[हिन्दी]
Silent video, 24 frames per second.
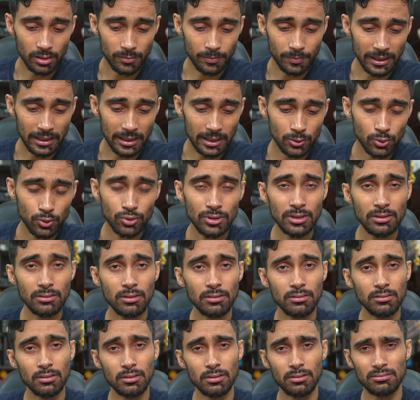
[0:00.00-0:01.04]
पहला दो दिन
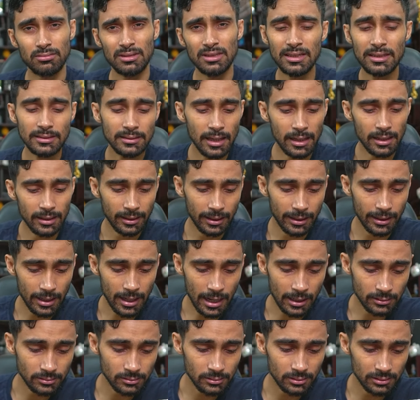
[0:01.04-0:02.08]
ठीक ठाक गया
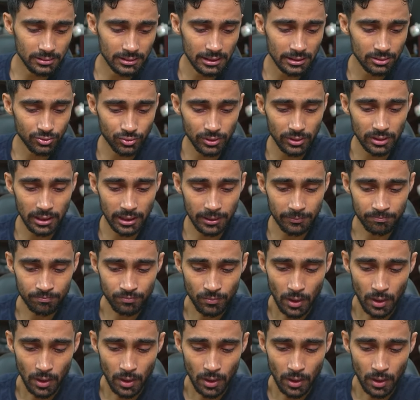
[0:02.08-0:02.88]
आज डे थ्री है